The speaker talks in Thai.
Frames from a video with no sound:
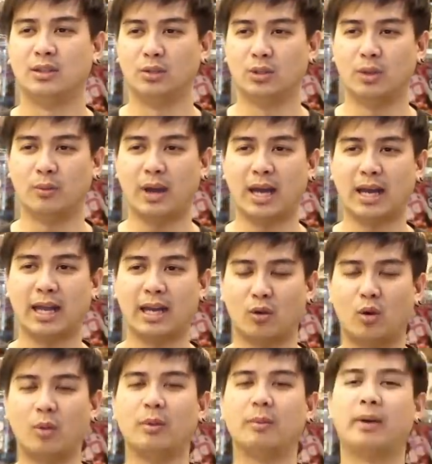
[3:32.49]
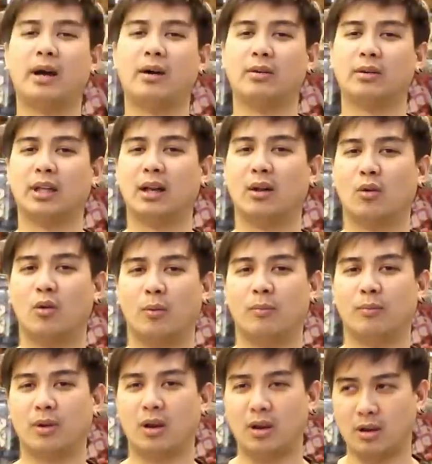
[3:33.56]
อยู่ที่ว่าอะไรเราครบหรือเปล่าถ้าเราครบ
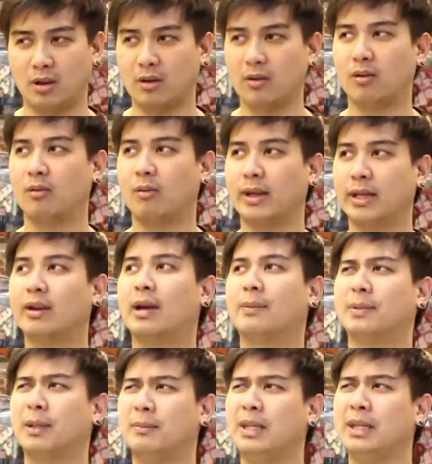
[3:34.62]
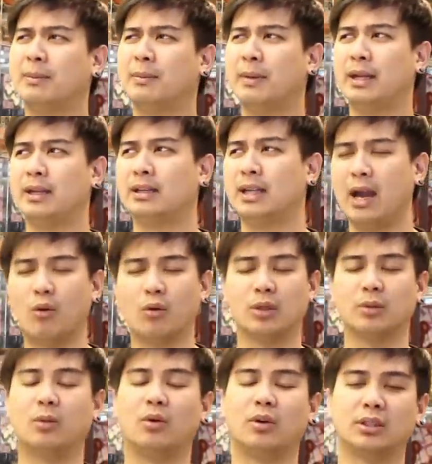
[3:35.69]
ก็วันเดียวครับเต็มที่ประมาณ
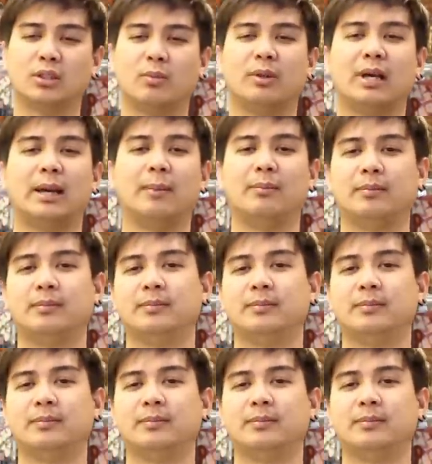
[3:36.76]
5-6 ชั่วโมงก็จบแล้วครับ